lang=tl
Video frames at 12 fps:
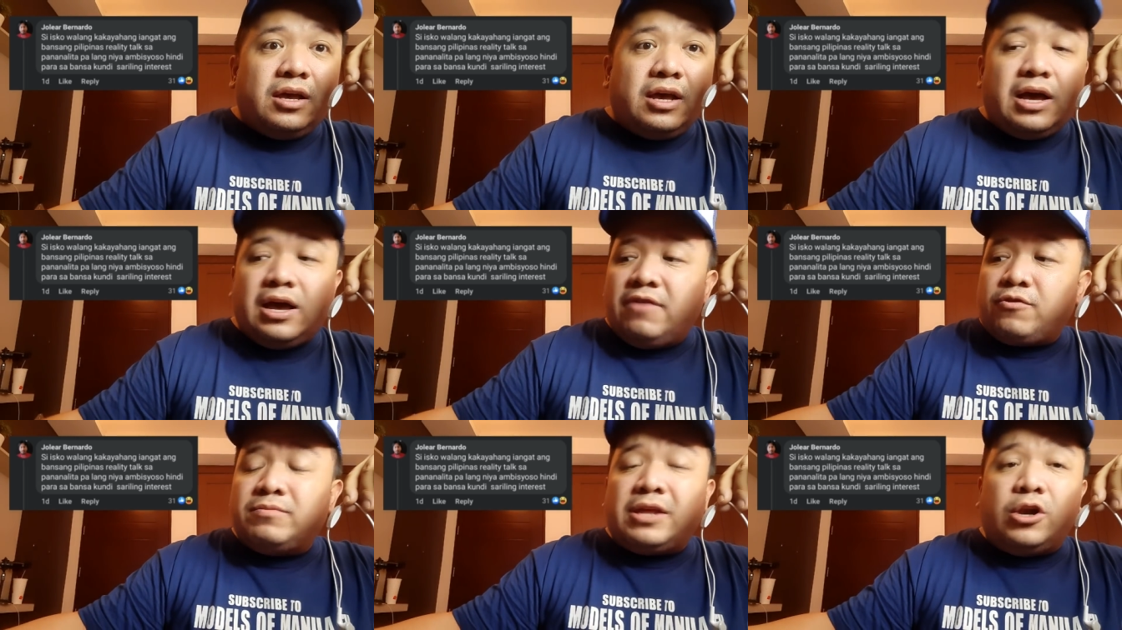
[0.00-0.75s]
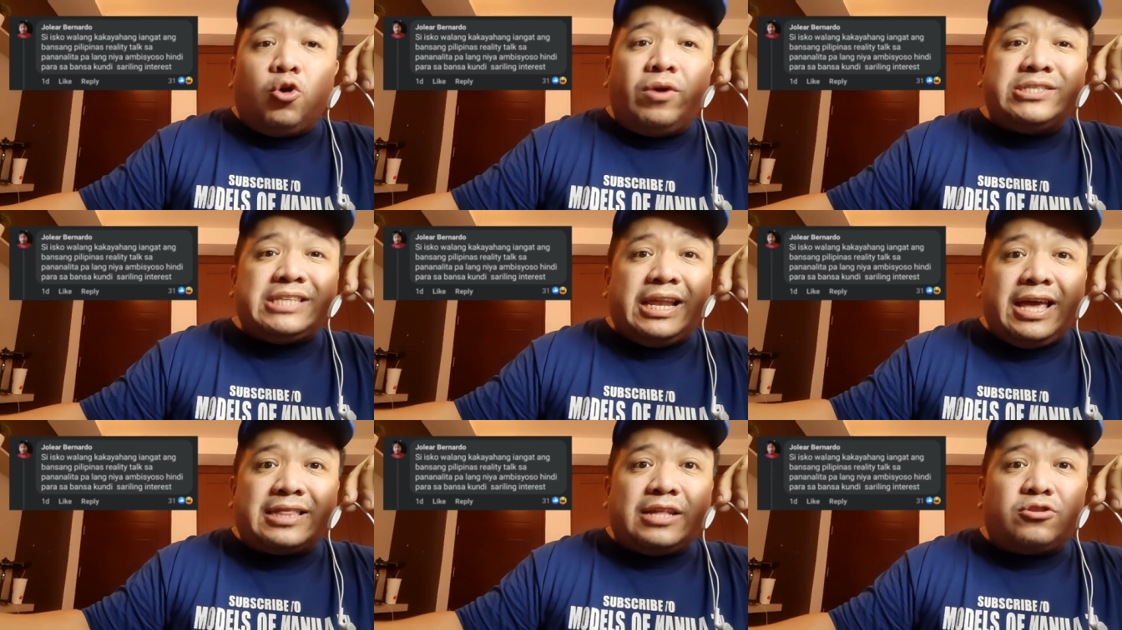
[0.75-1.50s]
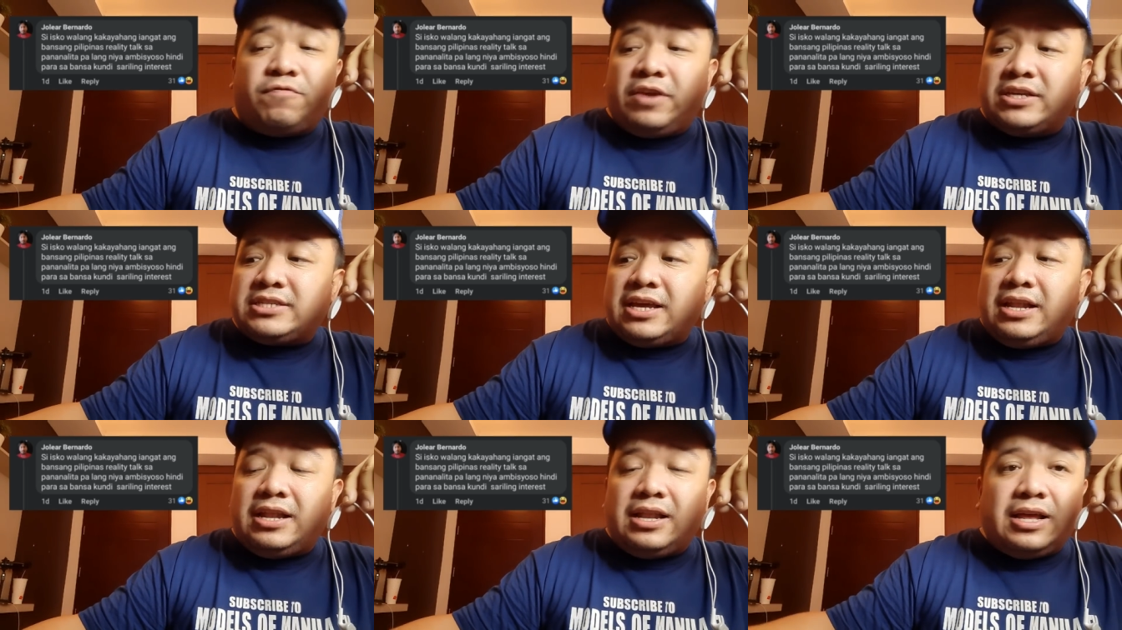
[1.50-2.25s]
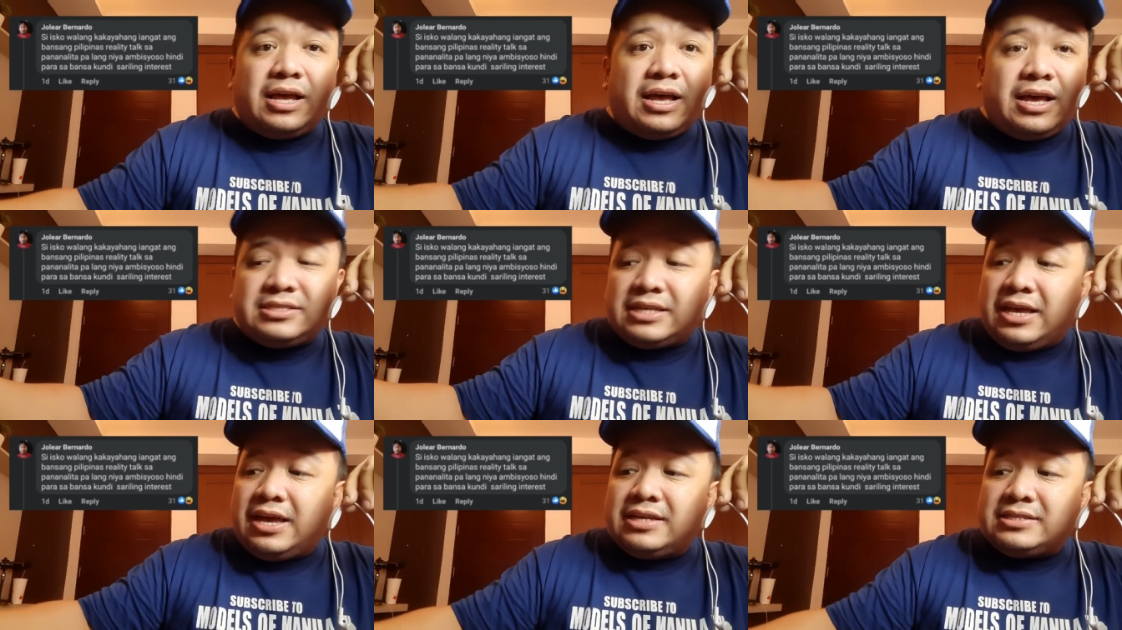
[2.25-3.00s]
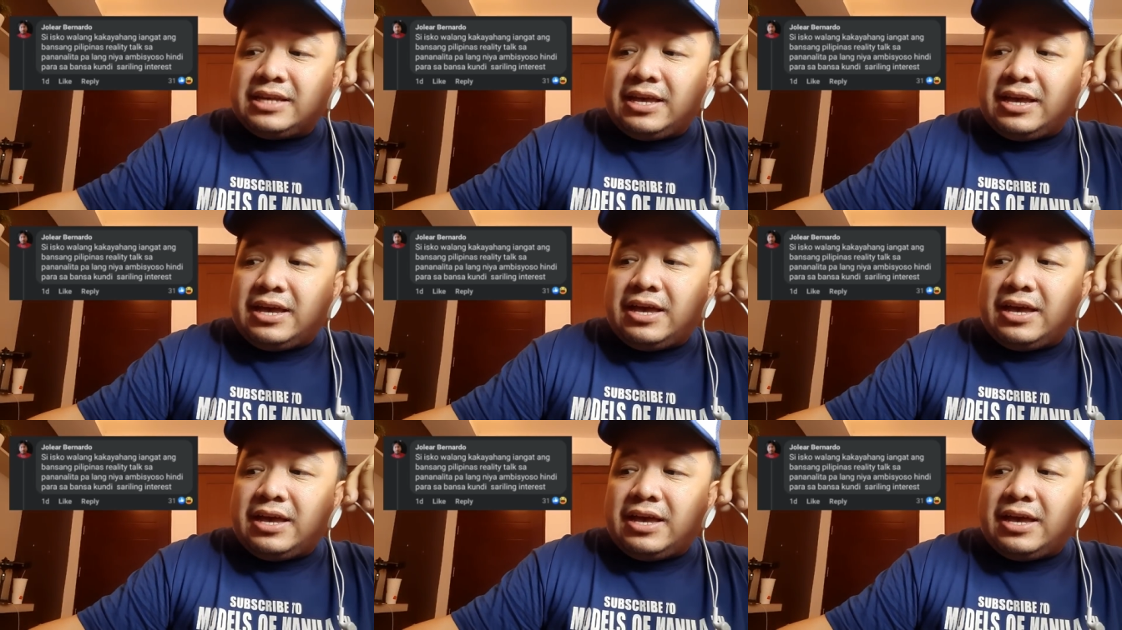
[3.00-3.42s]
uh, from the lowest elected official uh, sa sa